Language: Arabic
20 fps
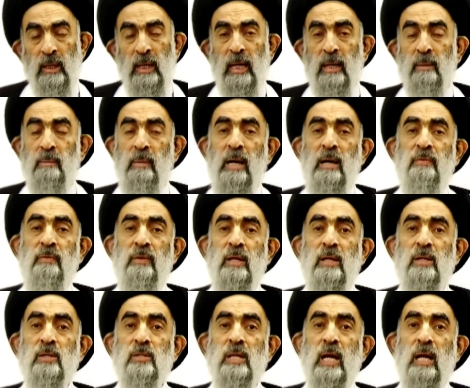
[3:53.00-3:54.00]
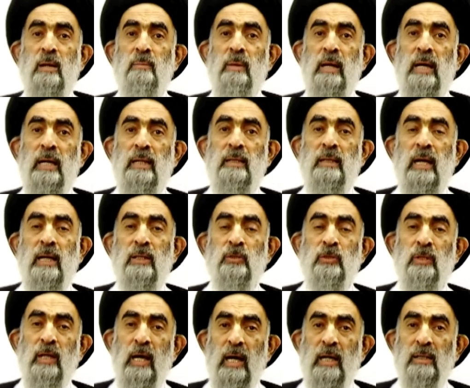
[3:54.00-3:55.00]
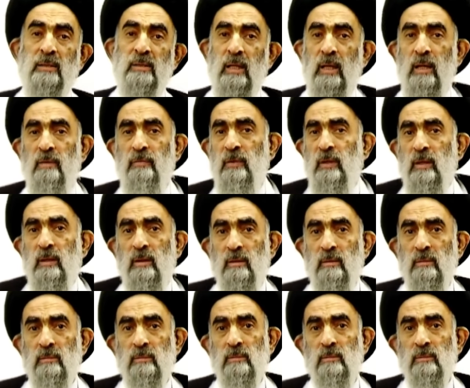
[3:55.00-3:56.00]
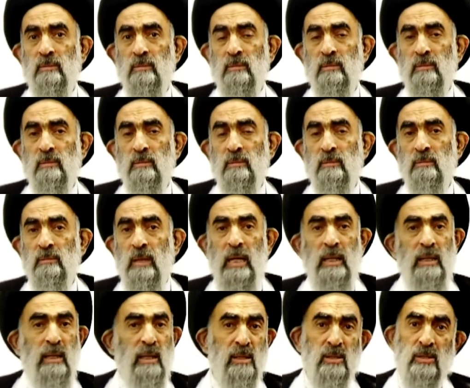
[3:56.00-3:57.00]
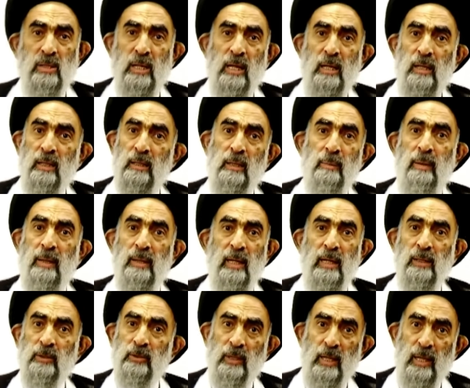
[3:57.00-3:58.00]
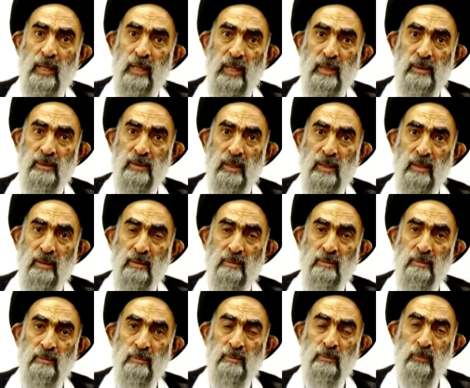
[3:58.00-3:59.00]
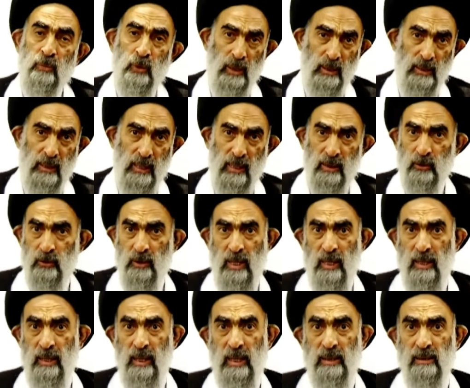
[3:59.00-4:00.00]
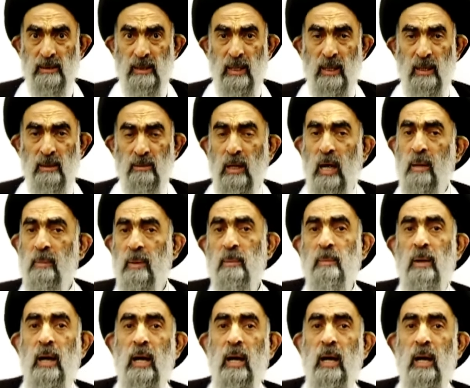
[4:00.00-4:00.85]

يعني ما في إنسان ما عنده أشياء حسنة في أي إنسان عنده بعض الأشياء الحسنة تلك الأشياء الحسنة تعامل